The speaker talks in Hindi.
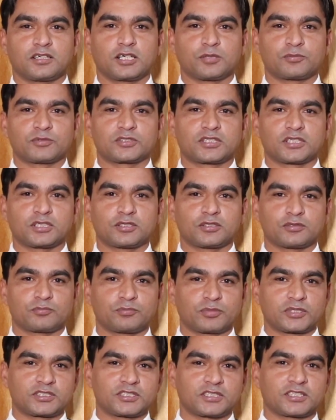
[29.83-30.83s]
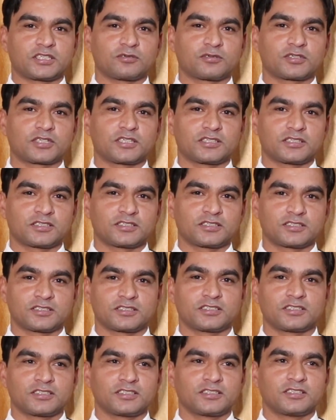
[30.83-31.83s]
आप इससे परिचित होंगे
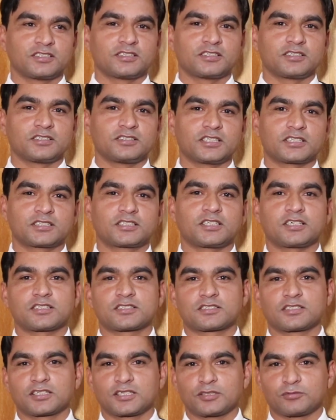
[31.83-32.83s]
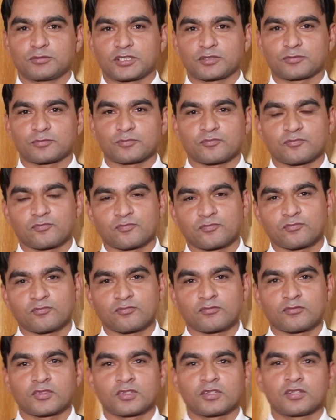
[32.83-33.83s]
ये एक ताश का गेम है
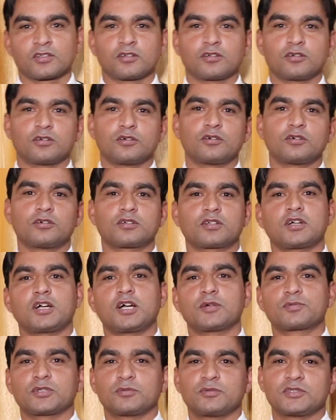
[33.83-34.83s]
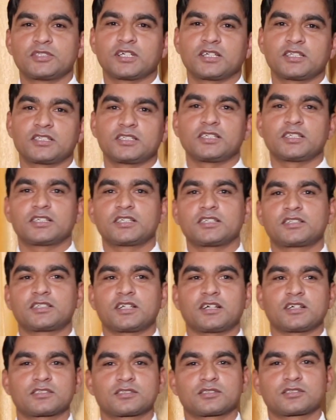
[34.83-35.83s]
और आप सभी जानते हैं कि
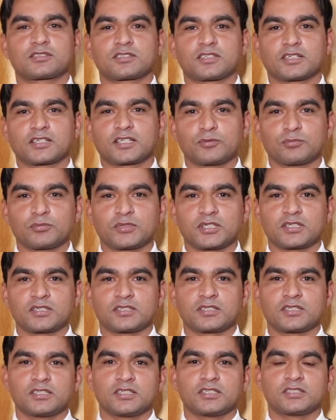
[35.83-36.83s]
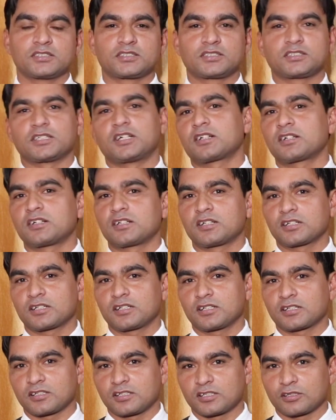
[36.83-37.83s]
ताश के गेम में चार अलग
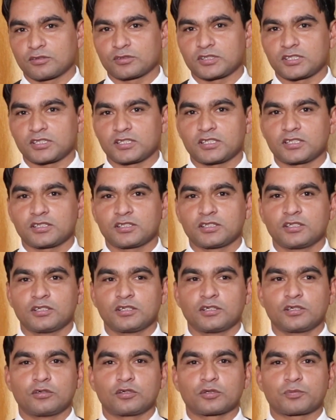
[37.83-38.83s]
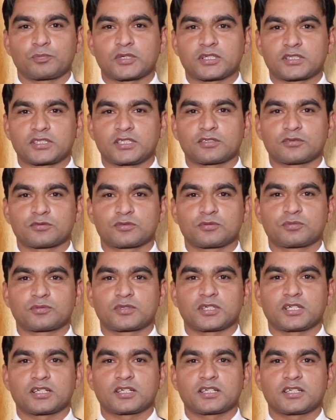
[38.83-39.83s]
अलग कलर होते हैं और प्रत्येक उस
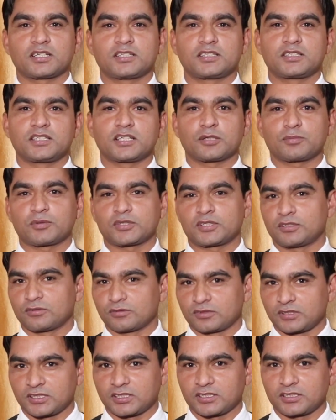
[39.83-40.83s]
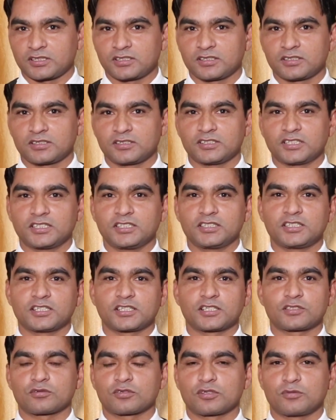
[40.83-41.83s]
कलर के तेरह पत्ते होते हैं यानी
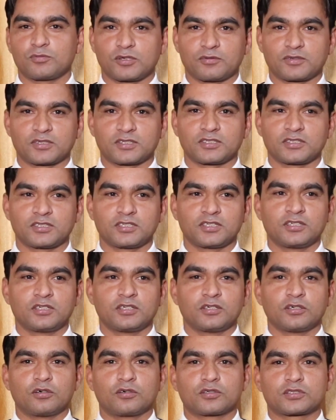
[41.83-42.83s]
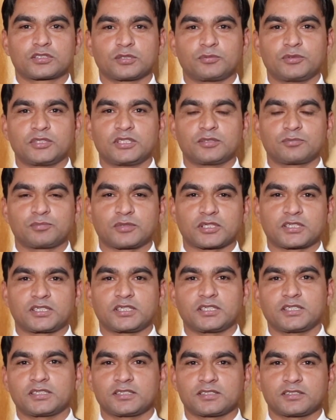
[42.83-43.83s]
तेरह चौका बावन और सभी
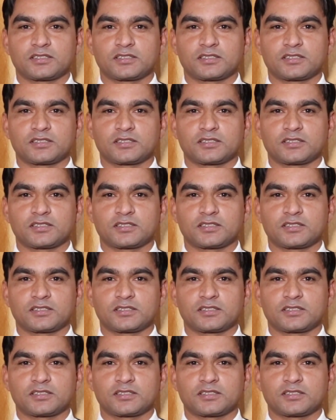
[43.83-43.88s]
पत्ते